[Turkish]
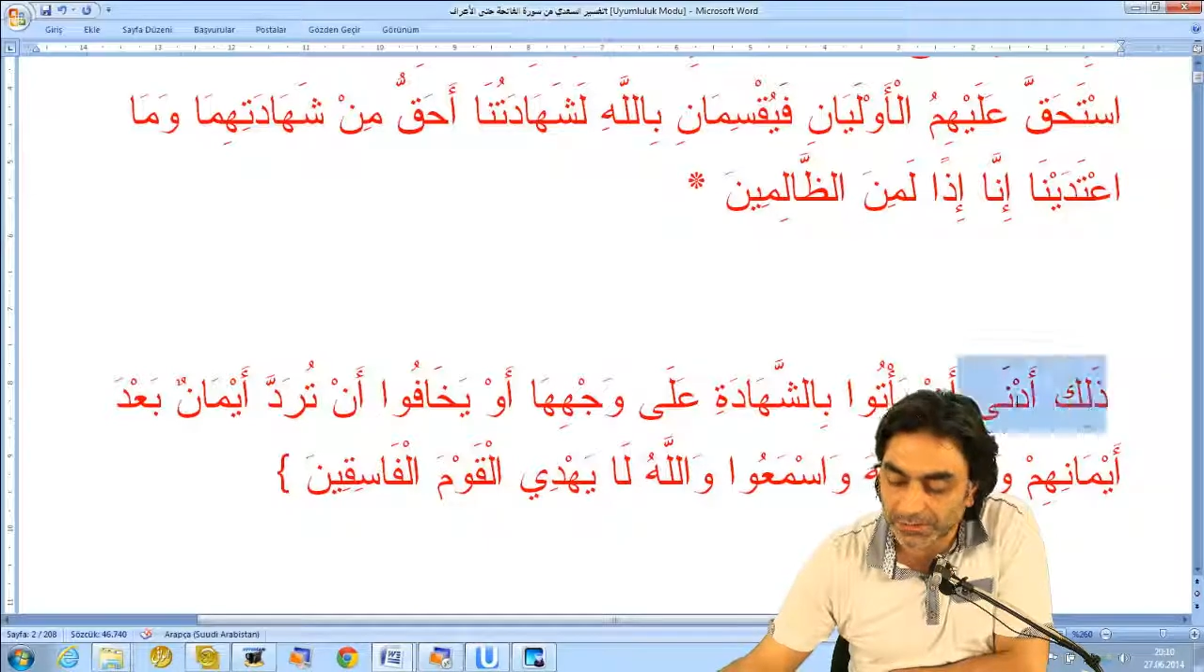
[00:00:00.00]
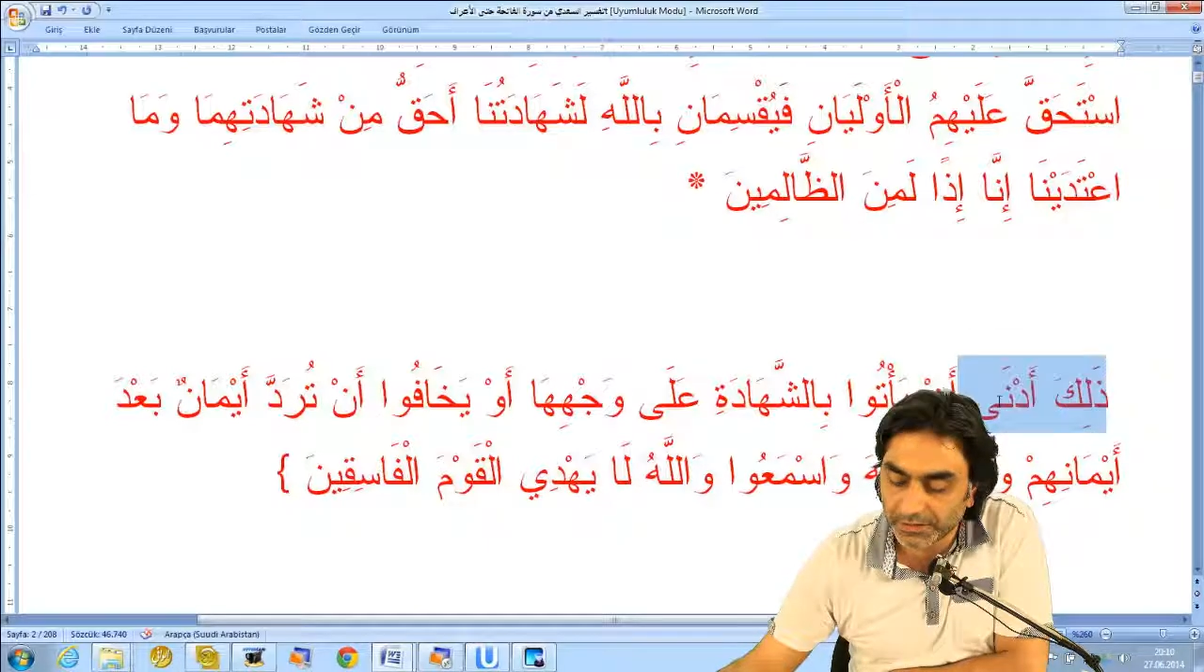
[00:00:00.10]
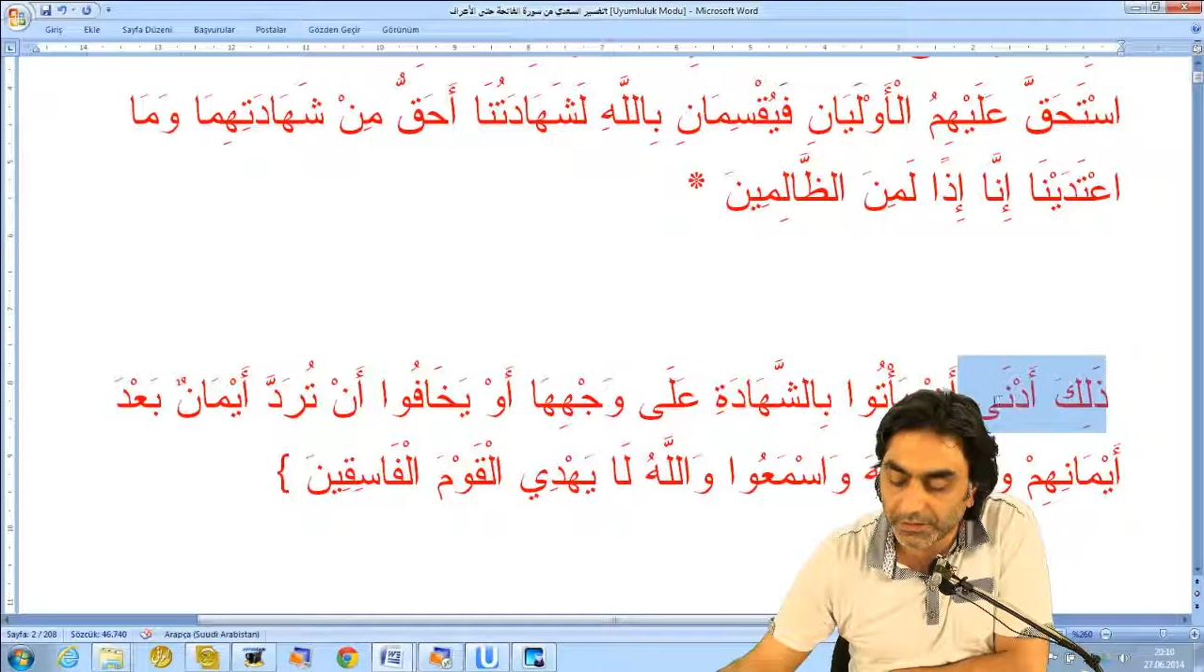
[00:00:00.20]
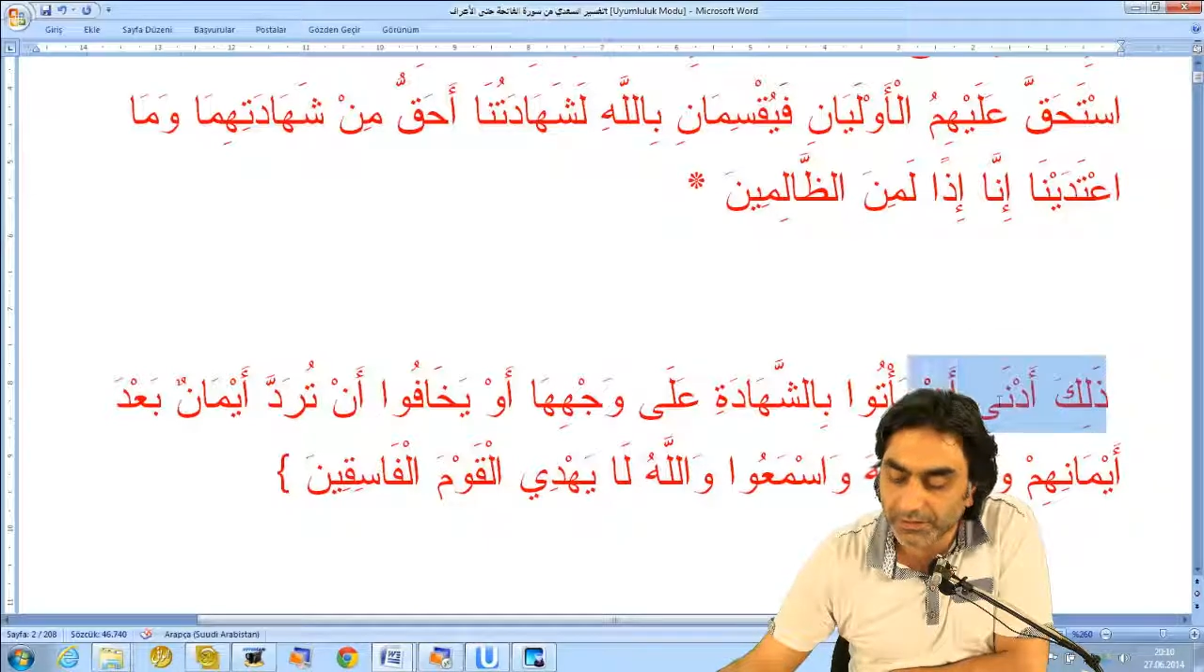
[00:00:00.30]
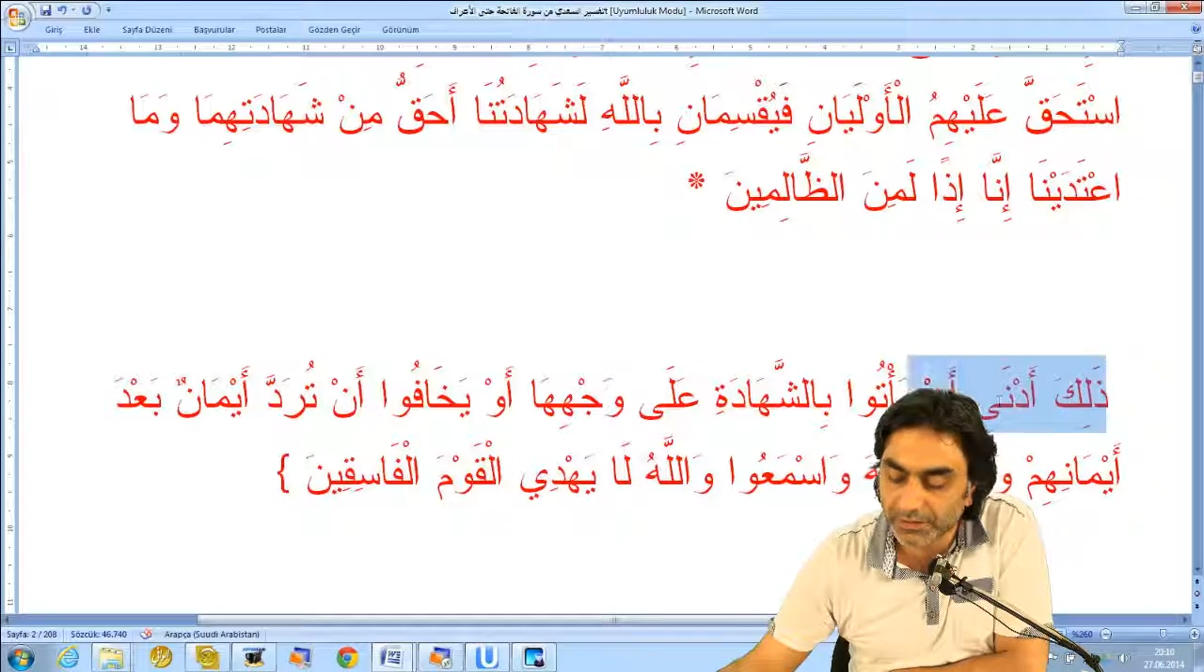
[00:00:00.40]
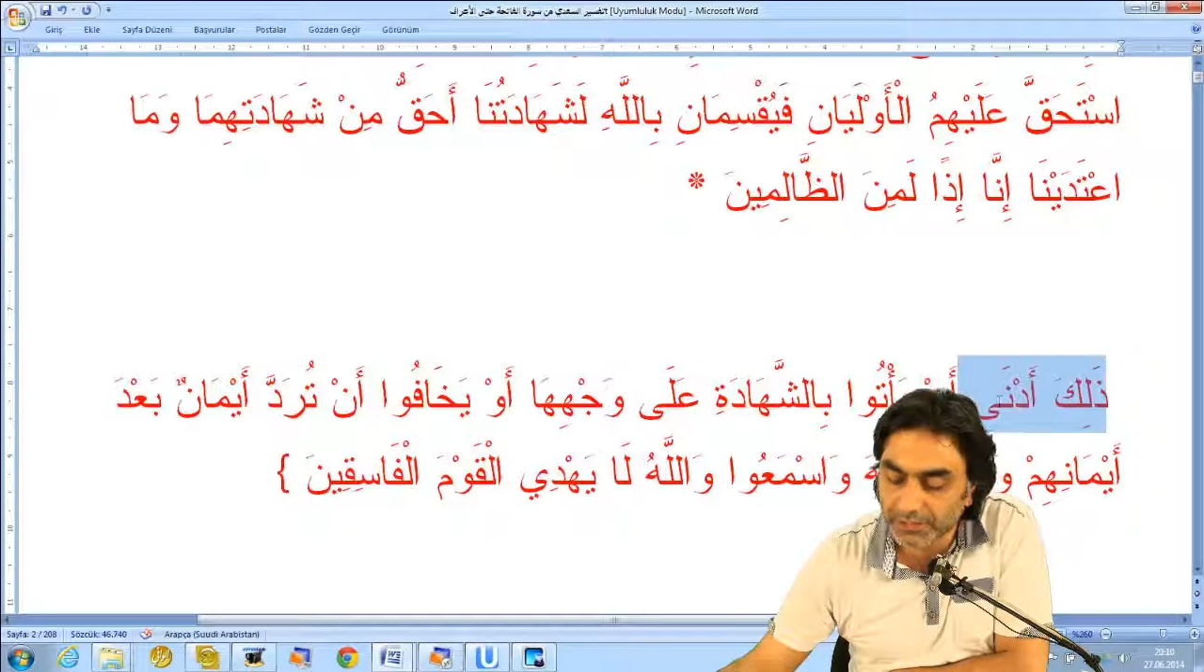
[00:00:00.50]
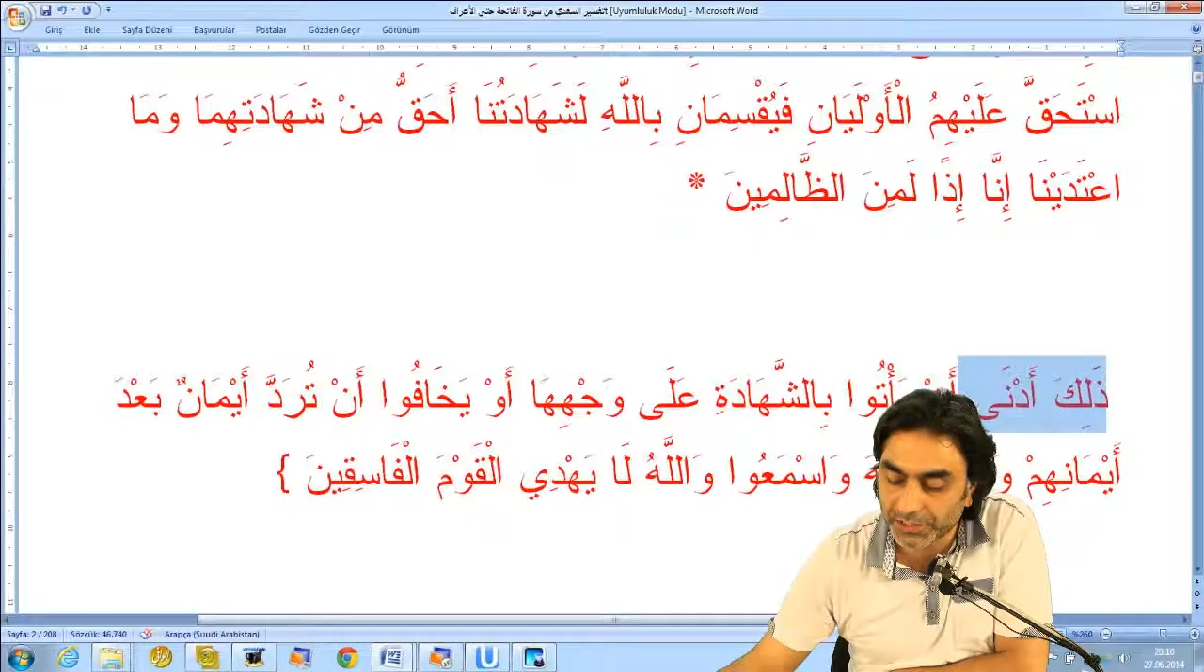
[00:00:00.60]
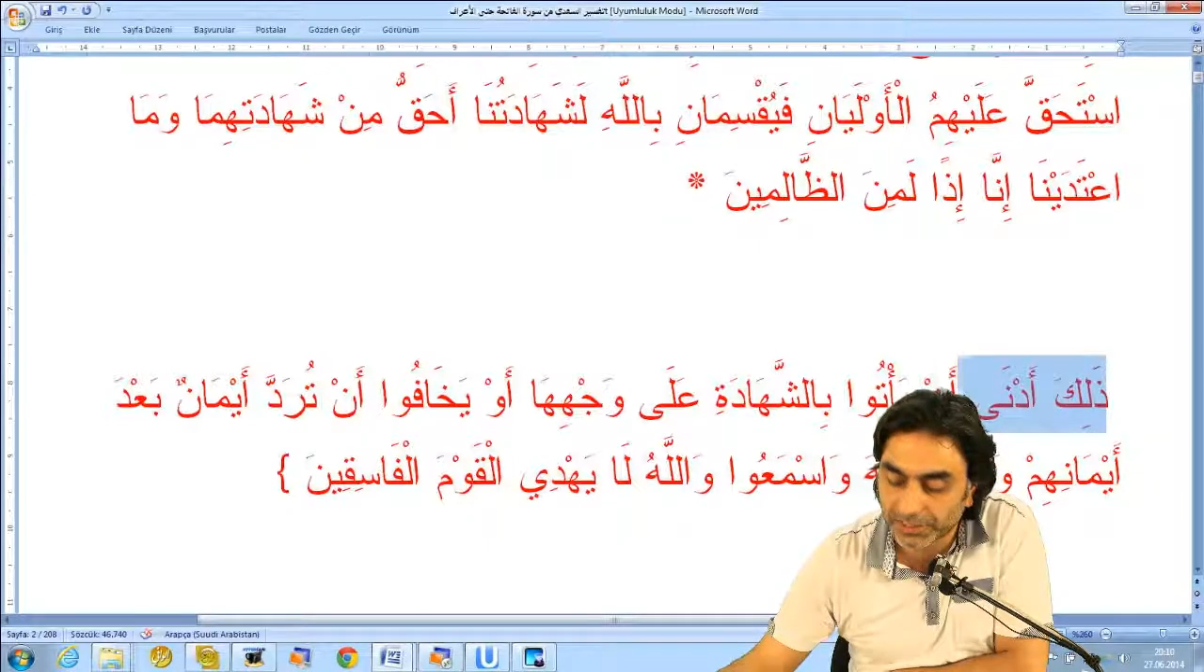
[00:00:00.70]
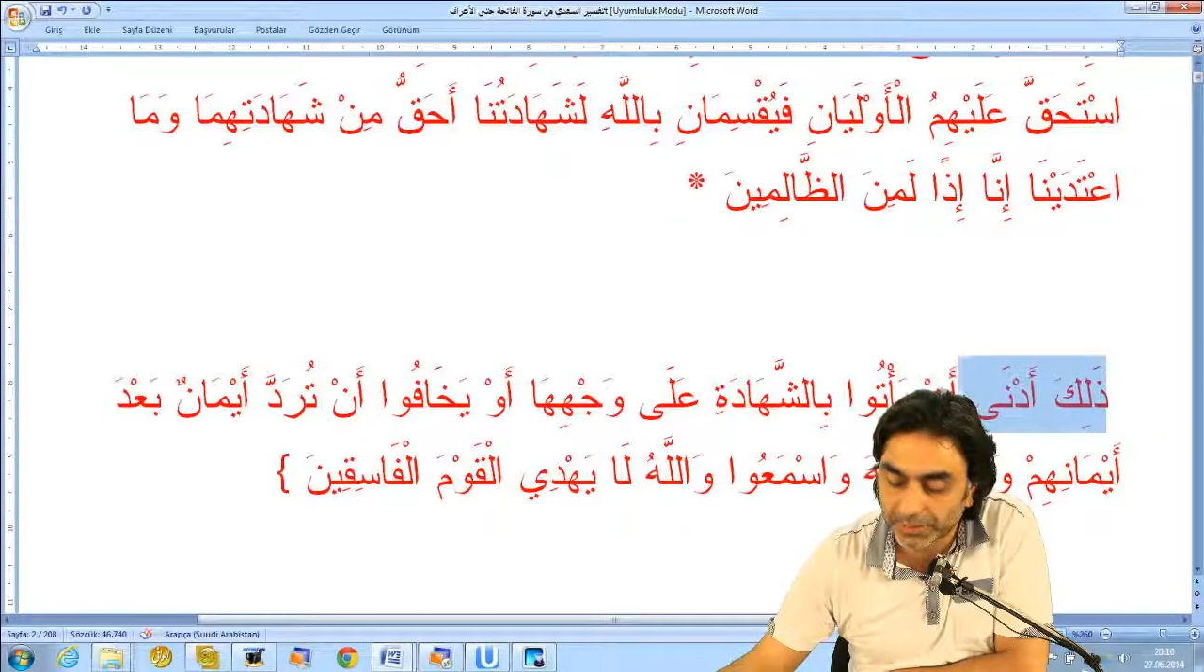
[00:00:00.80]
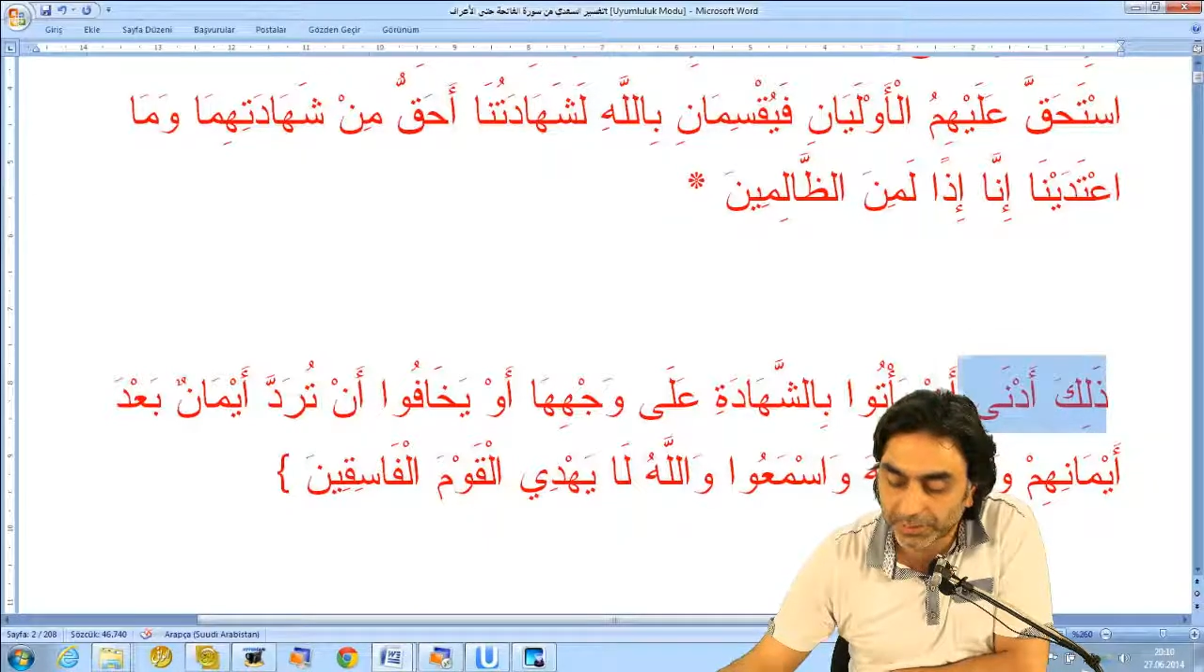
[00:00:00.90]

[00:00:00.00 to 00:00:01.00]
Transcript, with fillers: verilebilecek